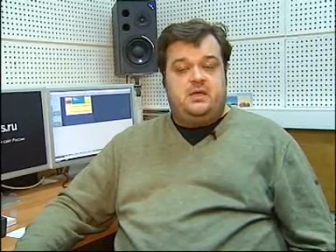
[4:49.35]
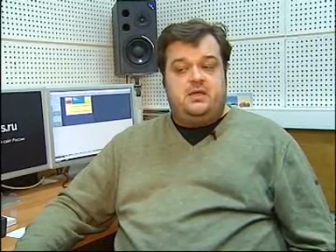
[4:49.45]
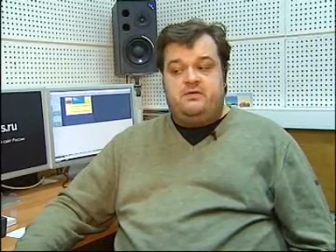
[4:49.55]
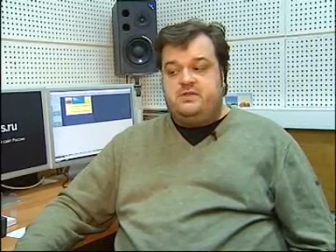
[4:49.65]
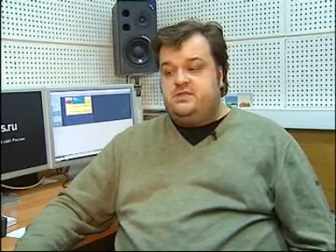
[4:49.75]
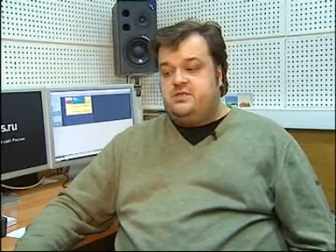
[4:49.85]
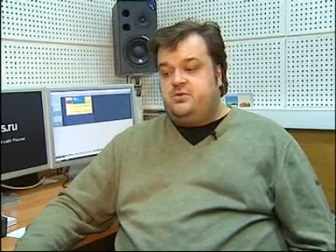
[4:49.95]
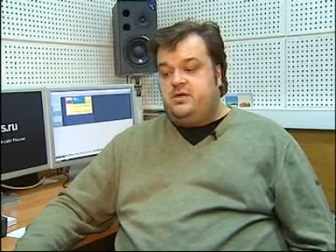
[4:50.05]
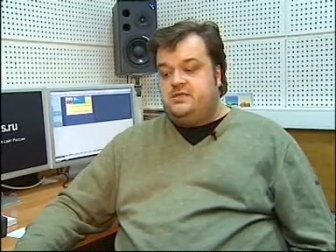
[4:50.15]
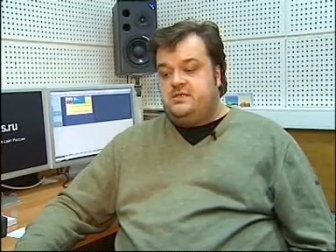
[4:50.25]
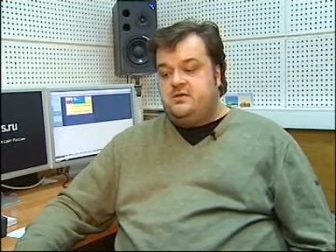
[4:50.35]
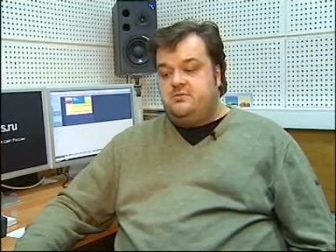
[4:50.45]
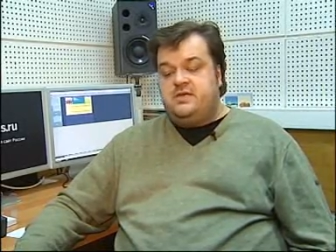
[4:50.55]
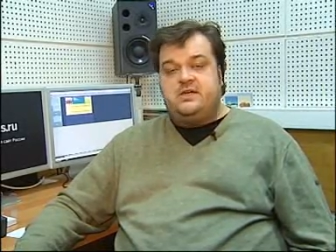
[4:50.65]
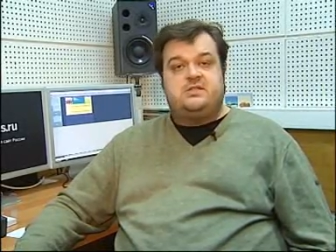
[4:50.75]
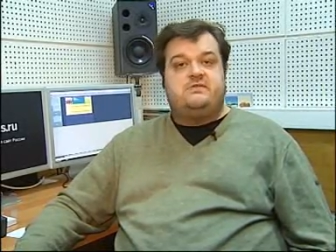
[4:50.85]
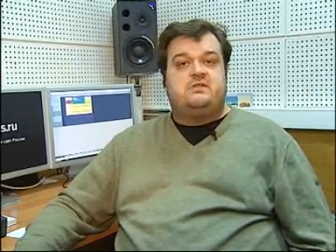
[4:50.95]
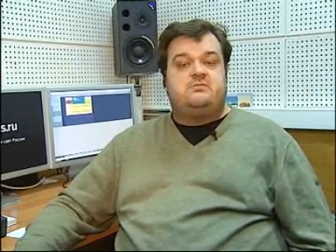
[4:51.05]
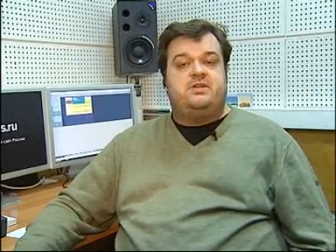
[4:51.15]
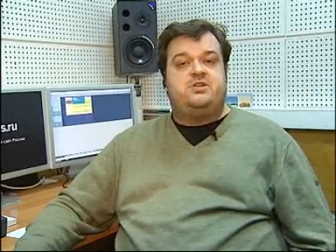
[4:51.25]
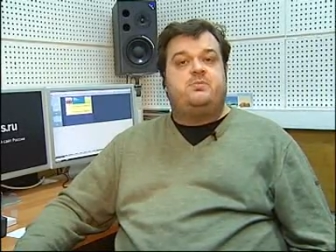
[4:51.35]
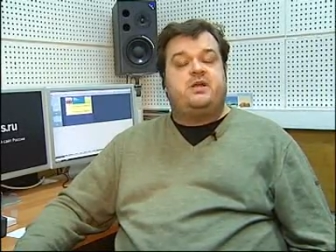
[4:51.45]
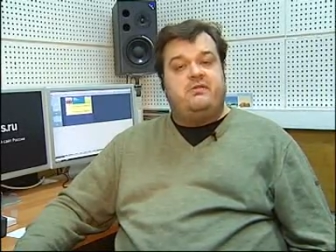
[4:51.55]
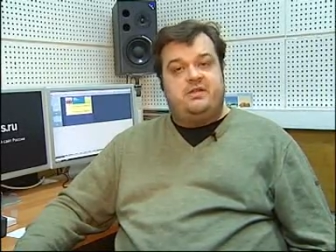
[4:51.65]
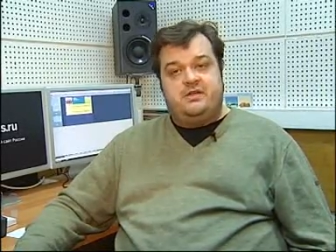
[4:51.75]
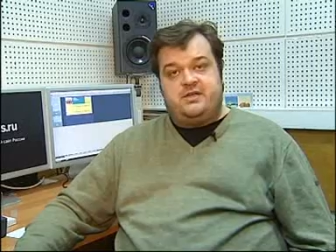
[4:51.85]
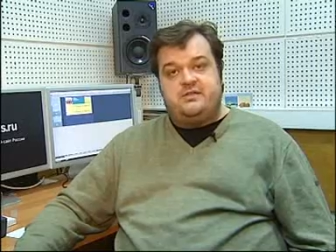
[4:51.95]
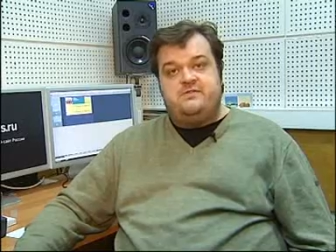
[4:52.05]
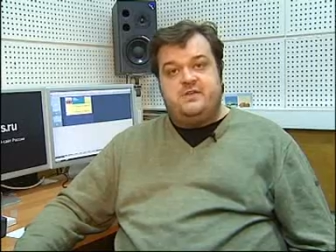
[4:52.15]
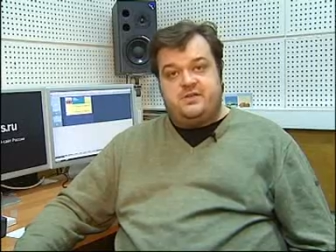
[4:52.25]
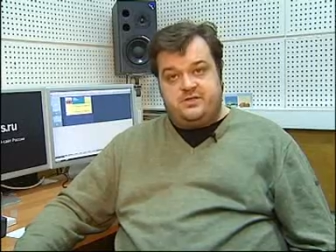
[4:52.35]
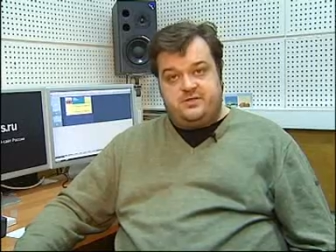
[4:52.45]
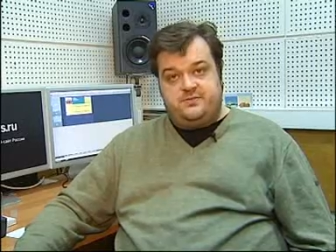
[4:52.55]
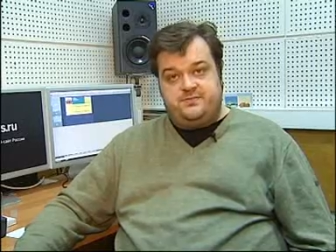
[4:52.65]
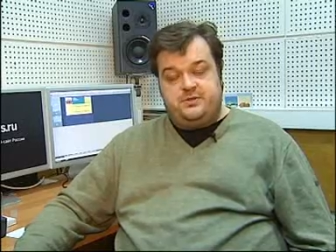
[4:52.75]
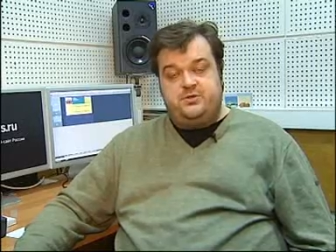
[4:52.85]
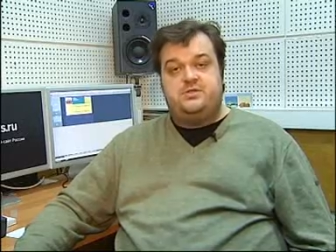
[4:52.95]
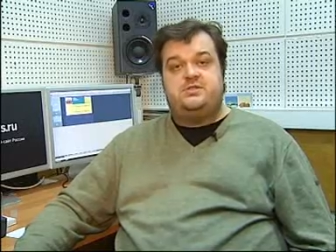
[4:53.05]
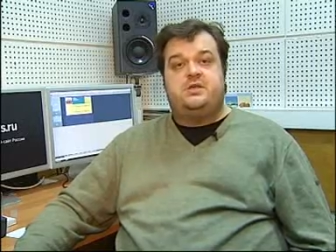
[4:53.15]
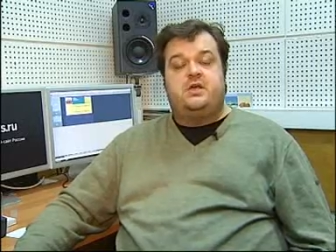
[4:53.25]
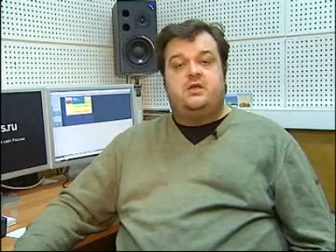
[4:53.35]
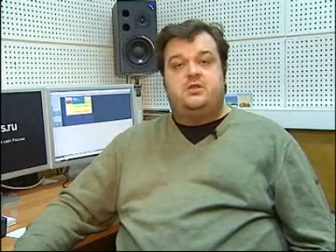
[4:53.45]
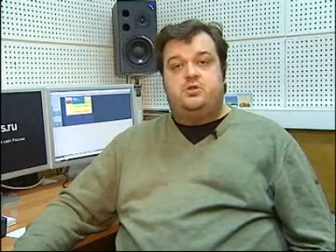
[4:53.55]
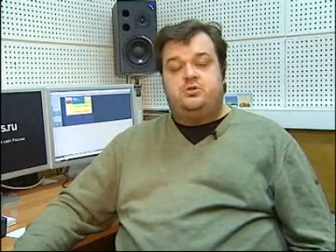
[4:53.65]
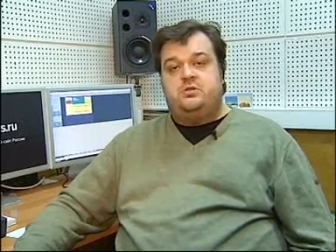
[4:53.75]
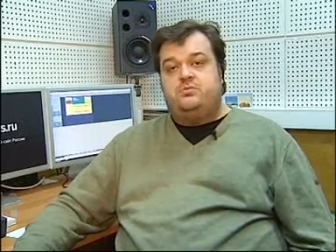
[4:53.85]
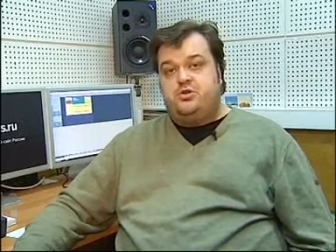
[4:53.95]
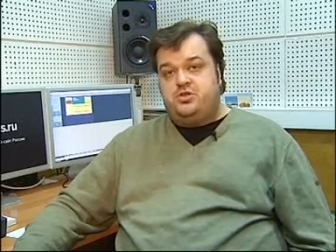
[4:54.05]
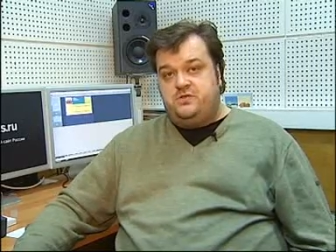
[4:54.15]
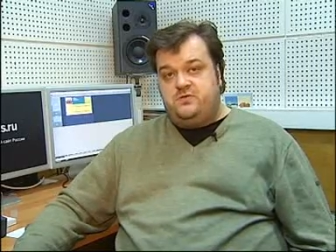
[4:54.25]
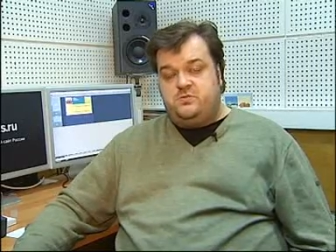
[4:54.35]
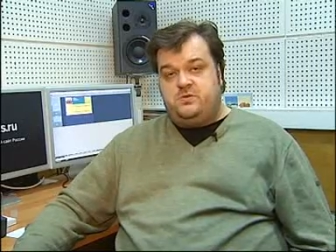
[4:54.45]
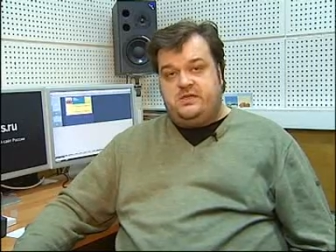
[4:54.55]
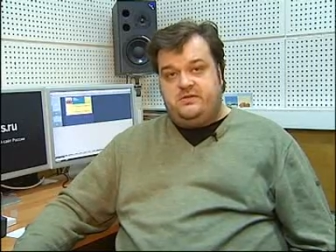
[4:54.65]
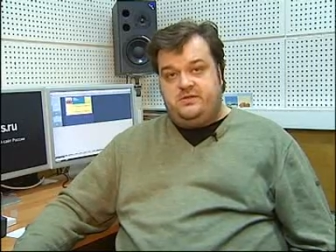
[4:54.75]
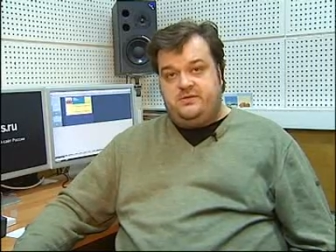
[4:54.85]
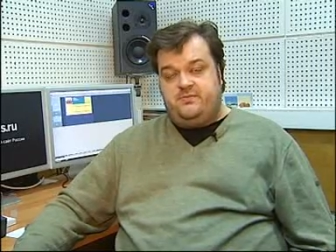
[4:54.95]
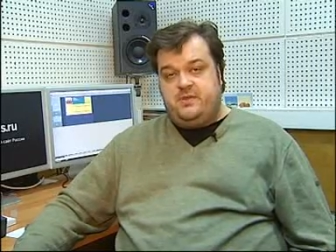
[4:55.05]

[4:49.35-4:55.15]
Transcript: И в этой ситуации, мне кажется, в этом матче правильно играть вверх. То есть тотал больше двух с половиной.